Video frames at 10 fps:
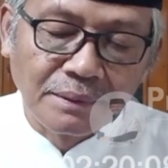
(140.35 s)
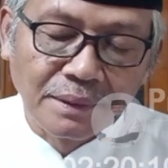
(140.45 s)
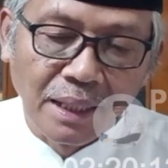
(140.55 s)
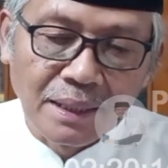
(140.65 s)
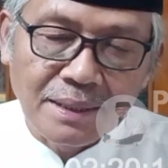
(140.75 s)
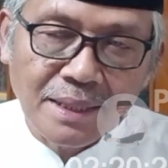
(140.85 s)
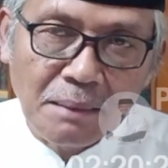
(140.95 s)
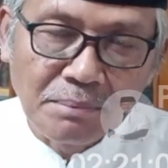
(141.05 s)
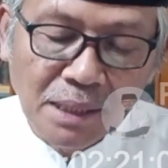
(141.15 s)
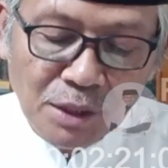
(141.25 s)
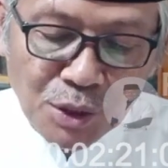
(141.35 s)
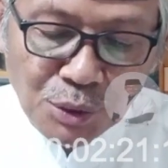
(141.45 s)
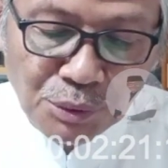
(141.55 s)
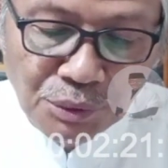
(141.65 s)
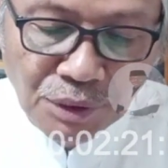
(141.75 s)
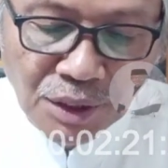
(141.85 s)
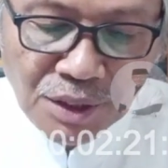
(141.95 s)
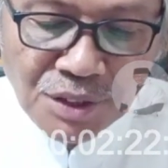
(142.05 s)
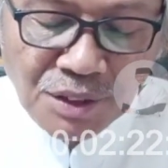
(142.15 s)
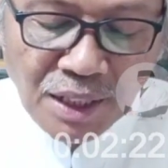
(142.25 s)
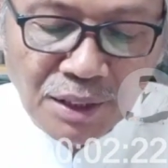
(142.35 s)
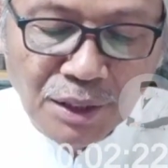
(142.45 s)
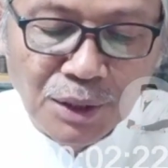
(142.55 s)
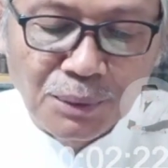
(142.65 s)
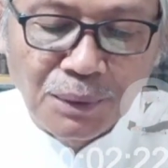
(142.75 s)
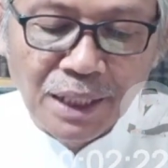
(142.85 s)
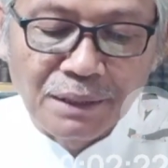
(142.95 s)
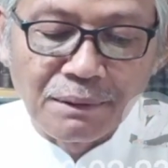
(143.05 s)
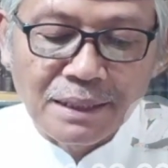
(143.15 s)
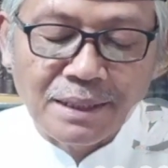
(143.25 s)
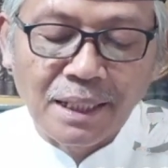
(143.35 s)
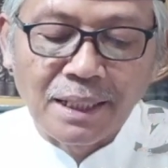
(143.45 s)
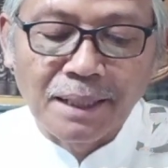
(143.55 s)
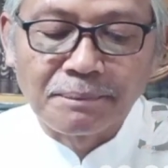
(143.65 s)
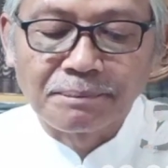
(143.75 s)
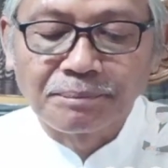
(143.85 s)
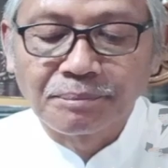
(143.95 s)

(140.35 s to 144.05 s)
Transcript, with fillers: dari sabda Rasulullah sallallahu alaihi wasallam.